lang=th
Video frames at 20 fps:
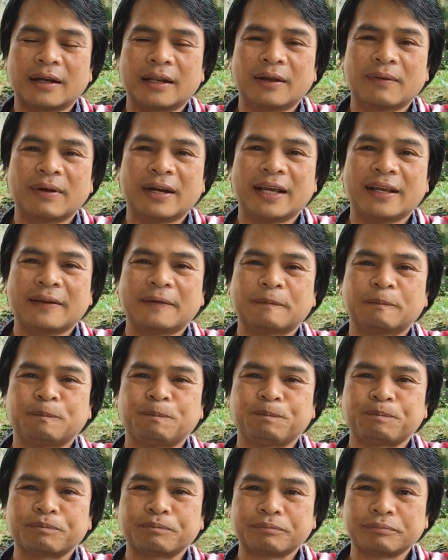เรียกว่าอะไร
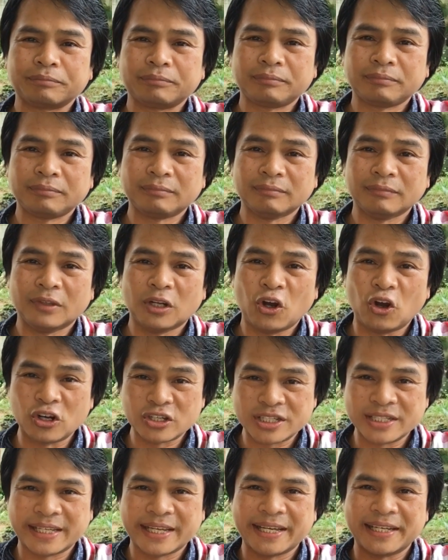อ
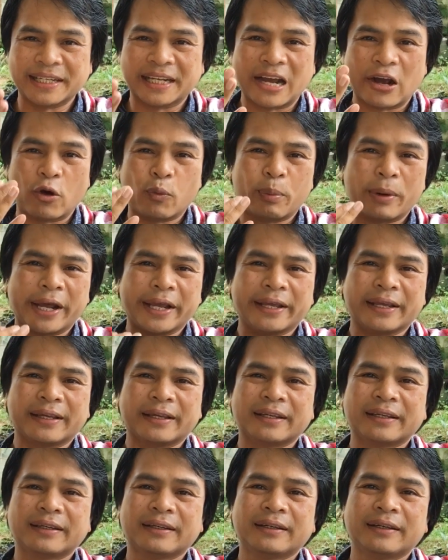อกซิเจนเข้าไป
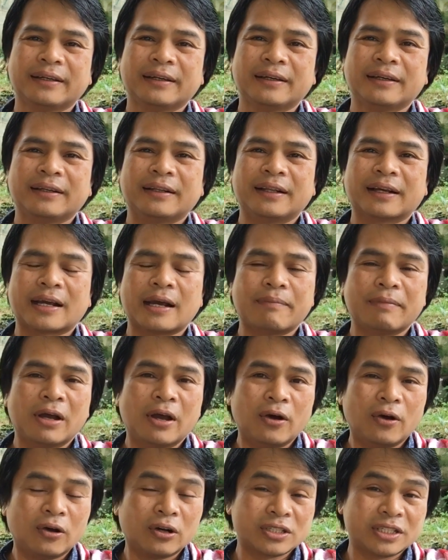นะครับ
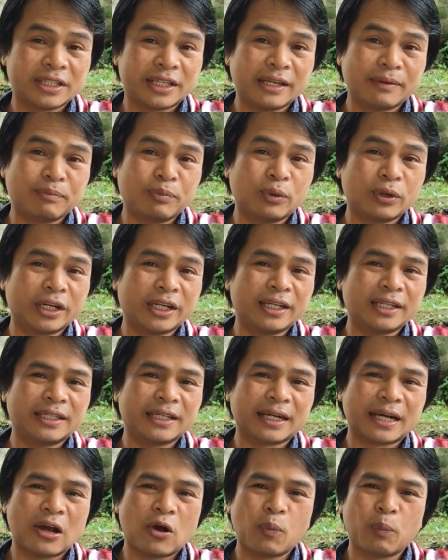ออกซิเจนพวกนี้
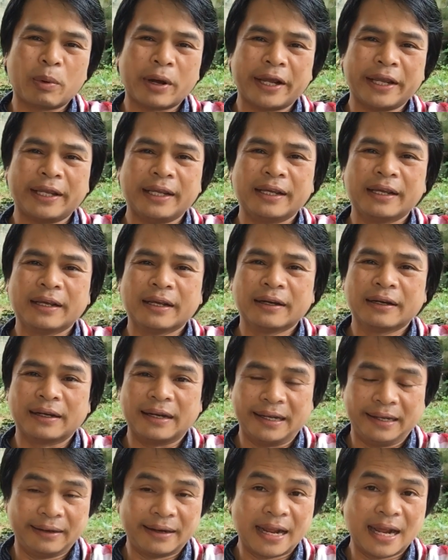จะเข้าไป
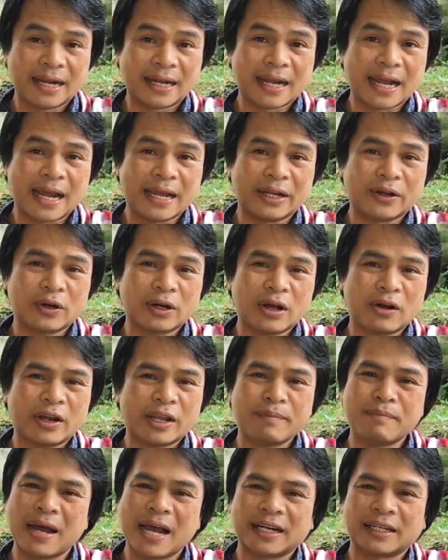ในร่างกายของเรา
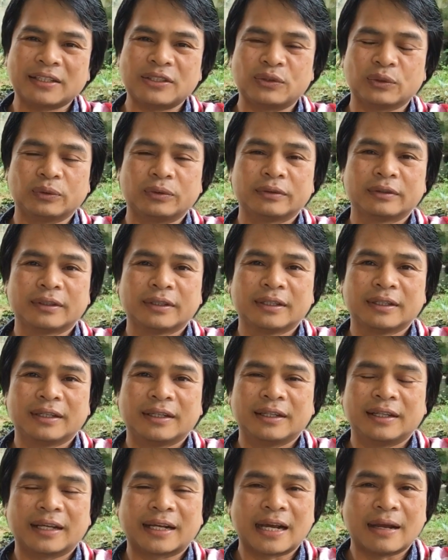ให้มากที่สุด
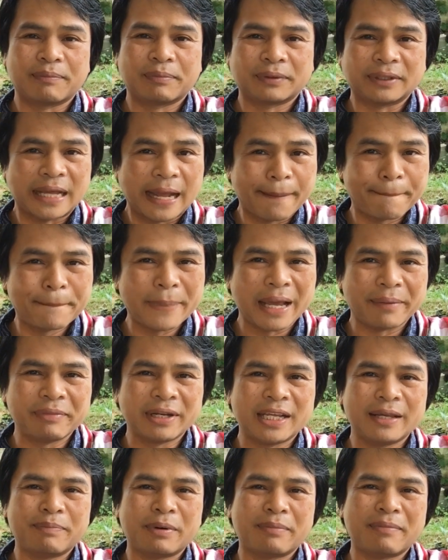นะครับทำแบบ
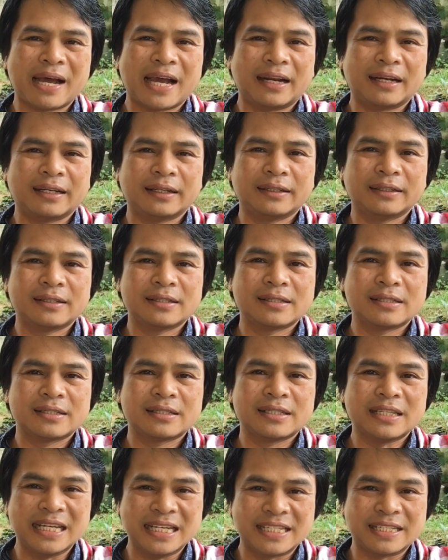นี้ประมาณ
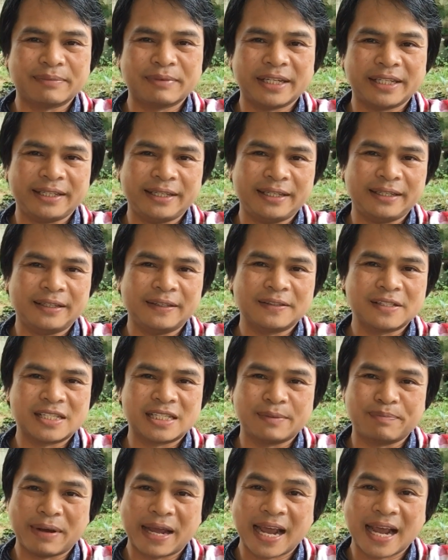ยี่สิบนาที
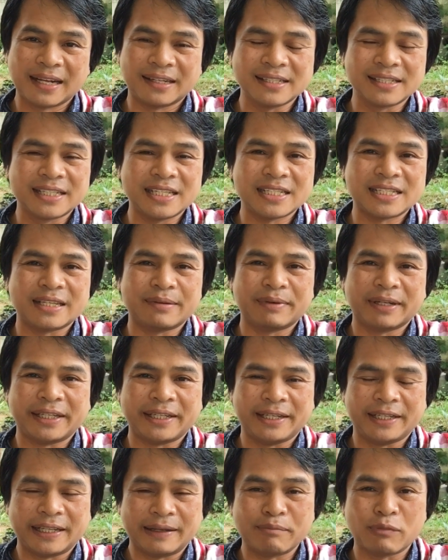สิบห้าถึงยี่สิบ นา
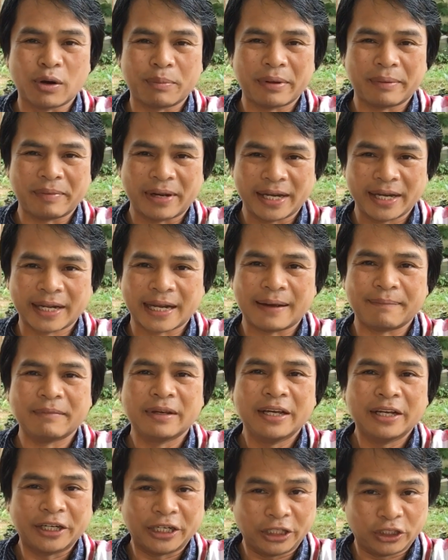ทีท่านบอกแบบนั้นนะครับ
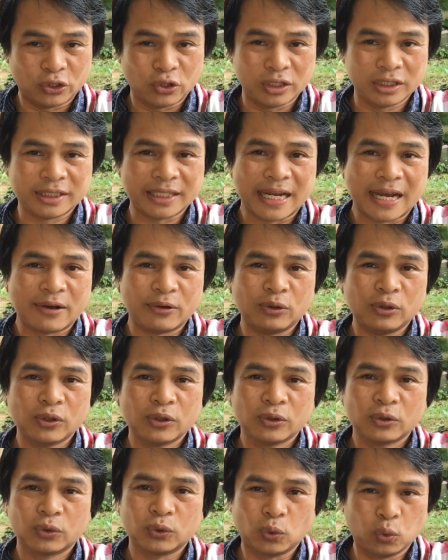ในตอนเช้า
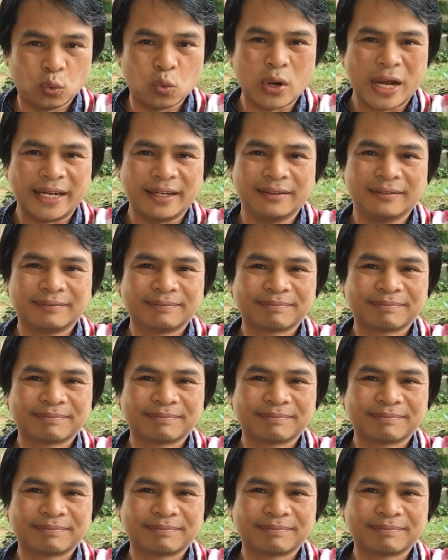ทุกวัน